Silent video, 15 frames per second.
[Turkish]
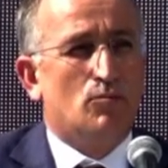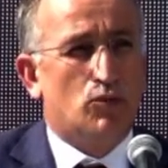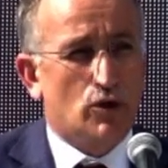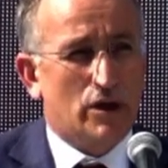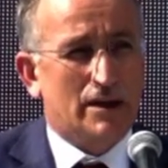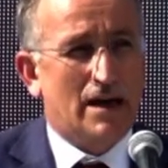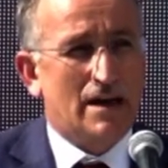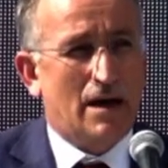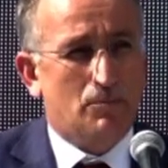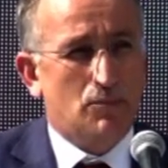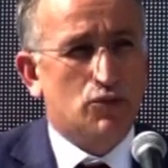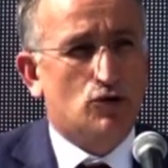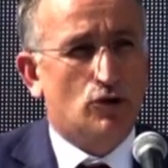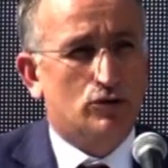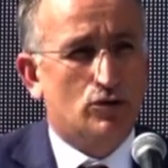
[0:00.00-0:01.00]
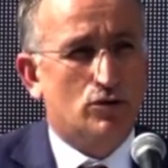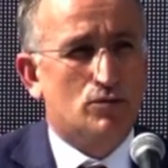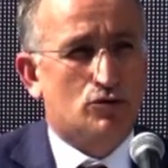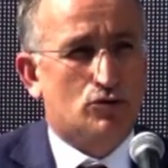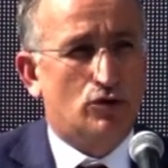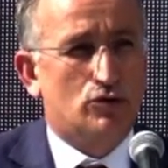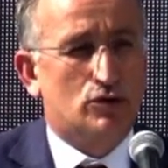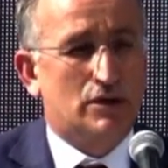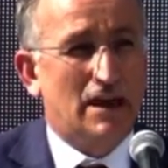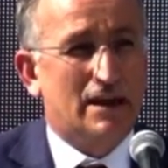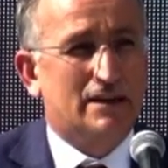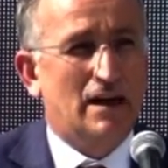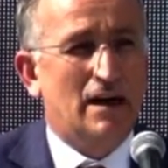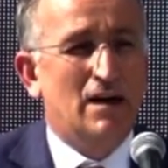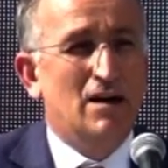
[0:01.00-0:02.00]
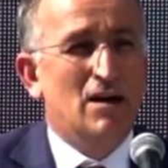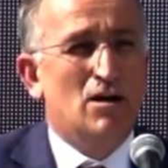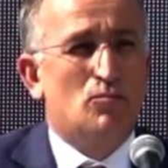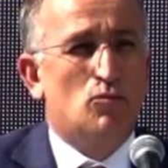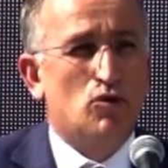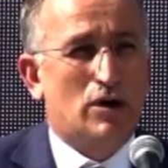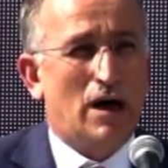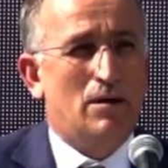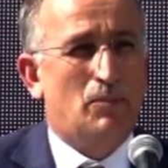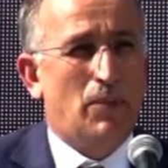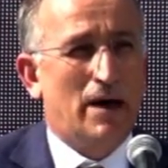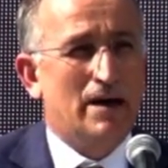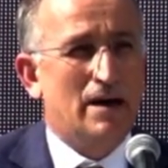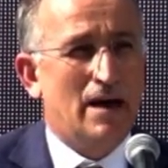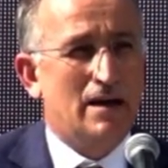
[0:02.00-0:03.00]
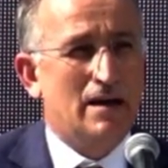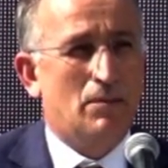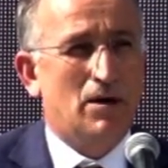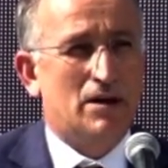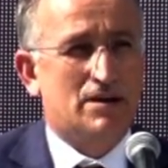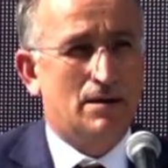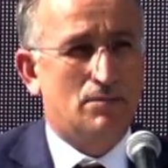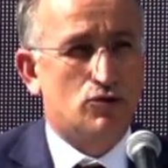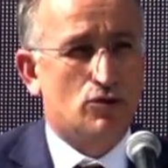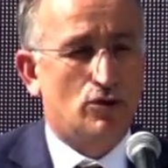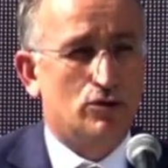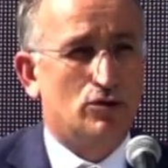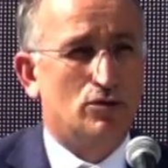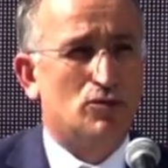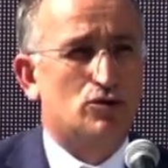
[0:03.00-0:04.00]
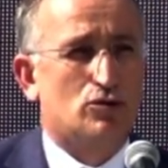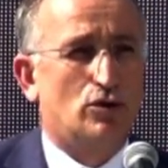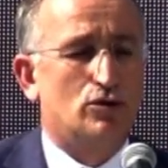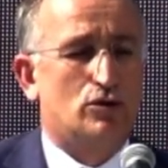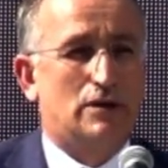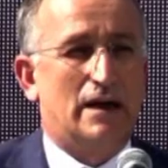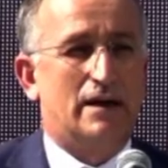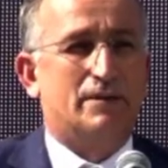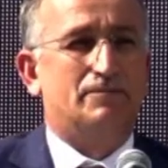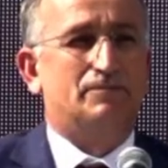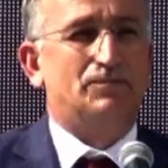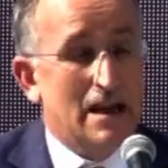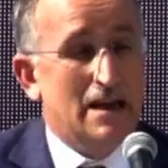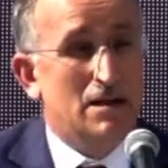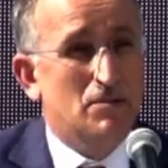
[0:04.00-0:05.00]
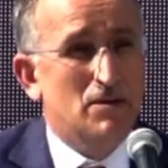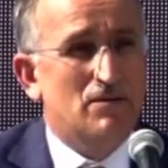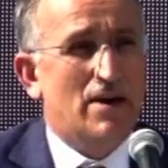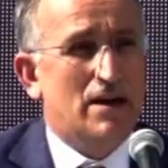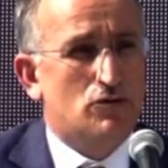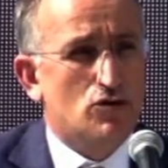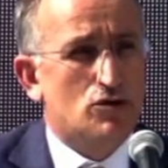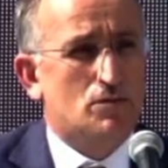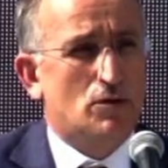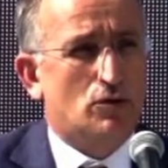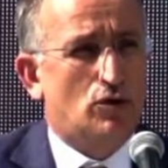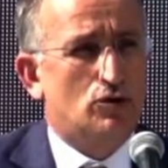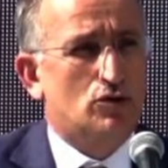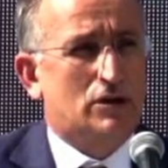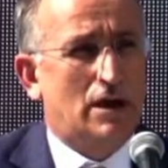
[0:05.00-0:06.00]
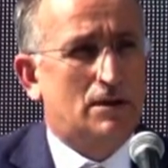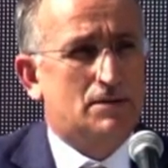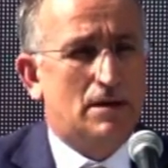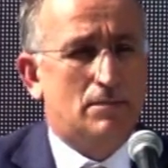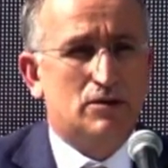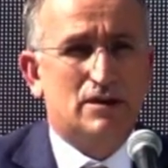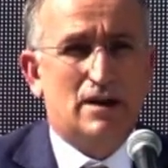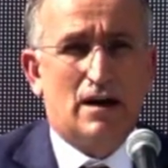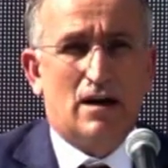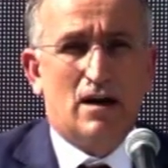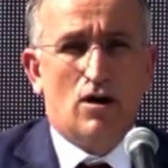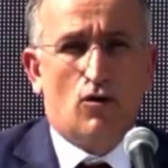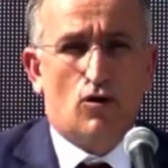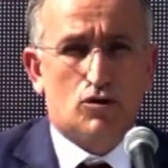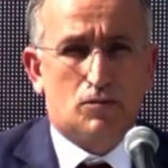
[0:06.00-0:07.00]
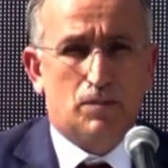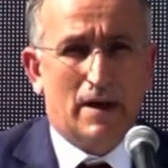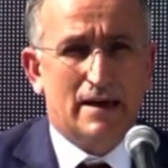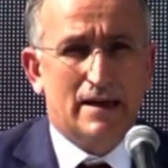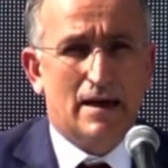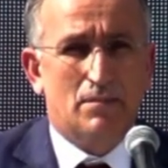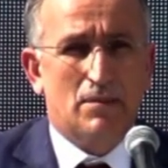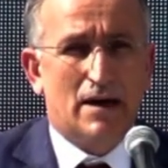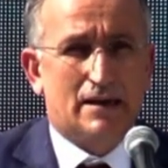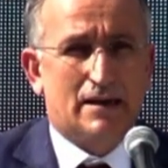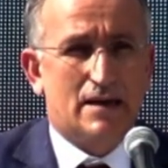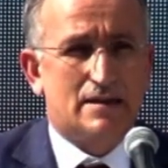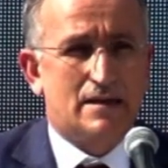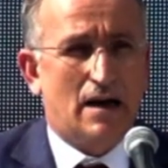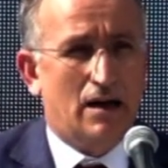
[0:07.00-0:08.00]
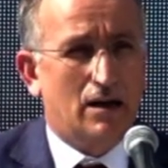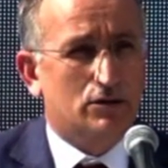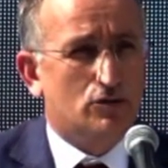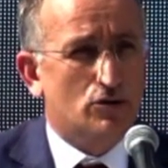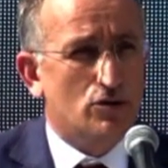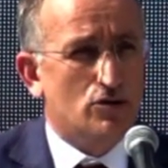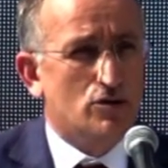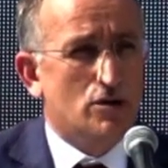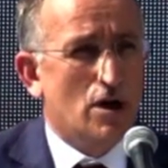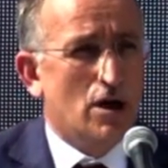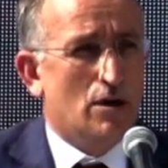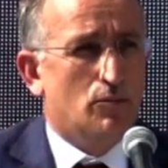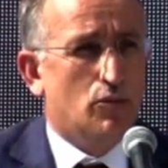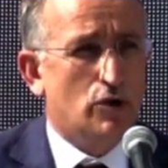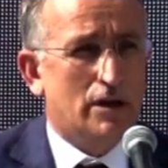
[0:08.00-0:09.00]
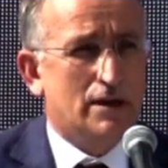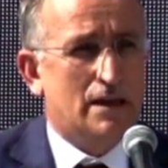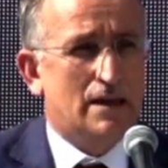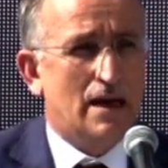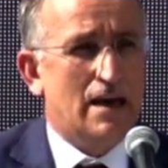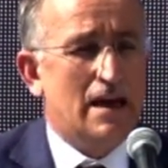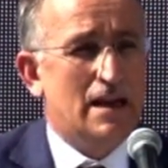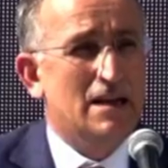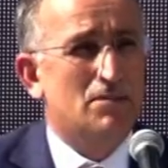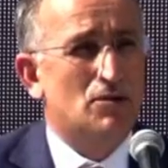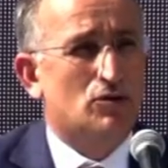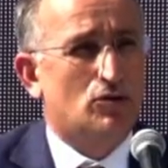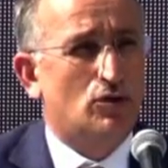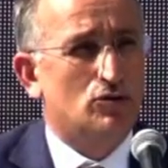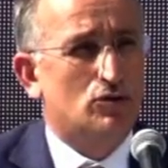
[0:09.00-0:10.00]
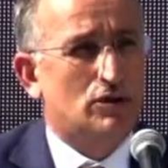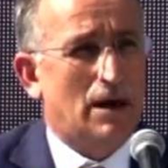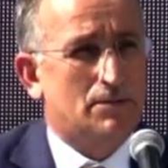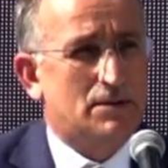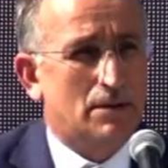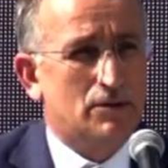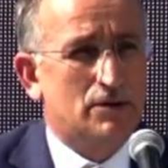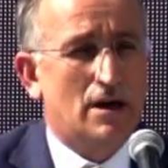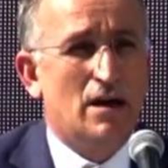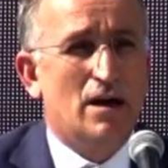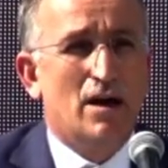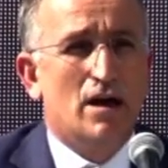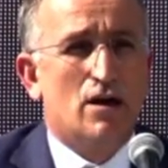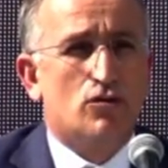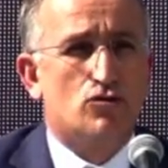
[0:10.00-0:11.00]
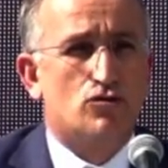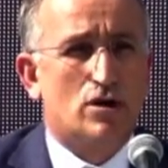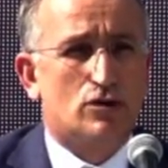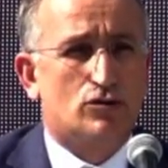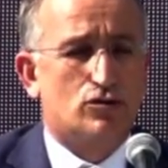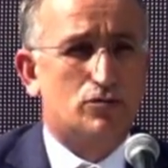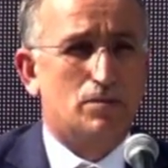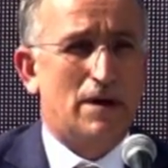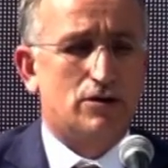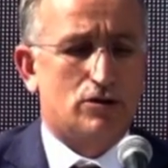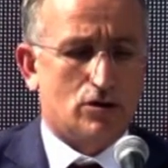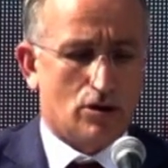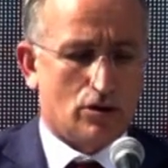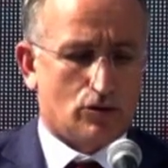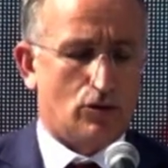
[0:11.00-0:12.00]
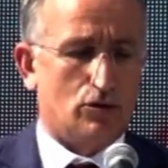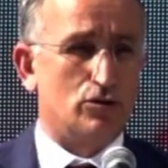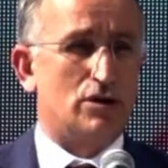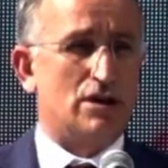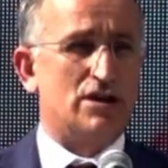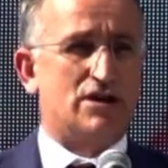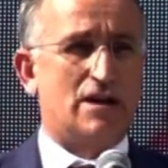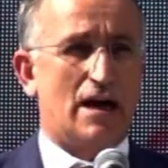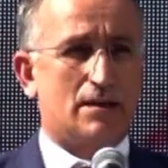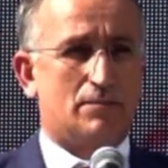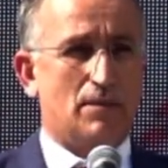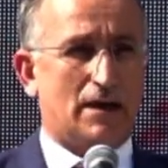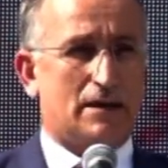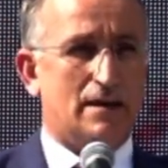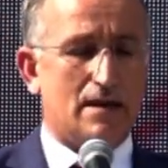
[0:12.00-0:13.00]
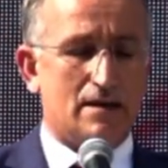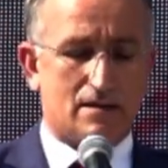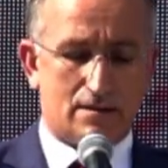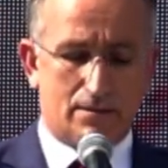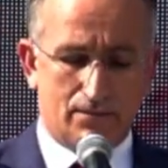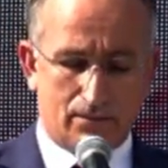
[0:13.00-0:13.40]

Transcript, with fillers: Burada yapmış olduğumuz konutlar da bu kampanya ile başlamış olduğumuz konutlar. 50 bin ve 100 bin konut kapsamında Osmaniye merkezde 600, burada da 50 bin konut kapsamında 135 konut inşa etmekteyiz.